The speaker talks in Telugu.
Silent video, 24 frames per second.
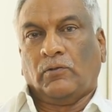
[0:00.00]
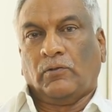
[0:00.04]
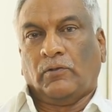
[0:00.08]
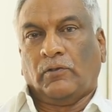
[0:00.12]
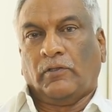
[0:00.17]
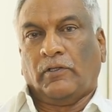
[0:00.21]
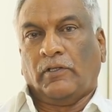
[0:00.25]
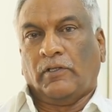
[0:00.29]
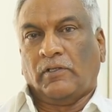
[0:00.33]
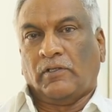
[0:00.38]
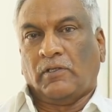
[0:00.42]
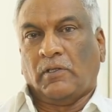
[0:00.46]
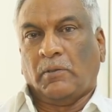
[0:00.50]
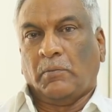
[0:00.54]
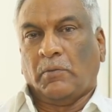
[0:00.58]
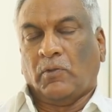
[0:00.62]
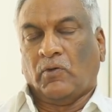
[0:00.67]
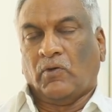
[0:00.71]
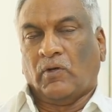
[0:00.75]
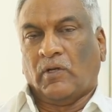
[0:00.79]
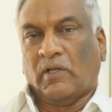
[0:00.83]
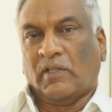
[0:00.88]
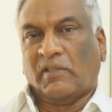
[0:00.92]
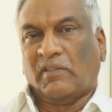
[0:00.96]
ఉంది సినిమా
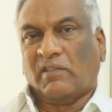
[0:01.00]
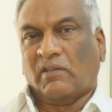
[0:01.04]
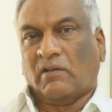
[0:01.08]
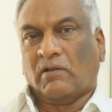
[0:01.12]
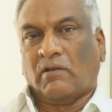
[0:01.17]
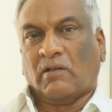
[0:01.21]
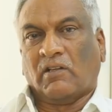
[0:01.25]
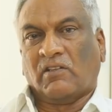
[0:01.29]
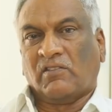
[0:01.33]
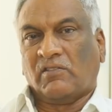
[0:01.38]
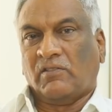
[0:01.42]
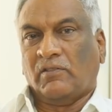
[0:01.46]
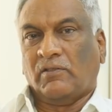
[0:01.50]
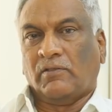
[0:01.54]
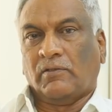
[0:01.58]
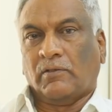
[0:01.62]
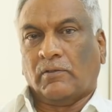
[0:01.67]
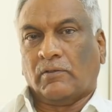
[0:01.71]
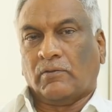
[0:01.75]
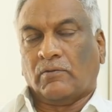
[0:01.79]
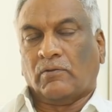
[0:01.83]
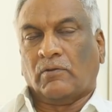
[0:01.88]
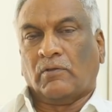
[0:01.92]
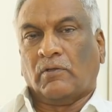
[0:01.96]
వాళ్ళంతా డ్రగ్స్
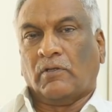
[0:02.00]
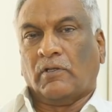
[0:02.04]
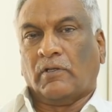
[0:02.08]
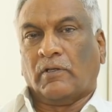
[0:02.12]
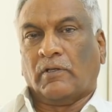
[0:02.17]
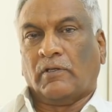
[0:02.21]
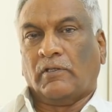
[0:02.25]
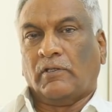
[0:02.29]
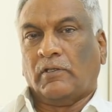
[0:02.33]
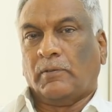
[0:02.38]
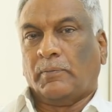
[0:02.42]
తీసేసుకుంటున్నారని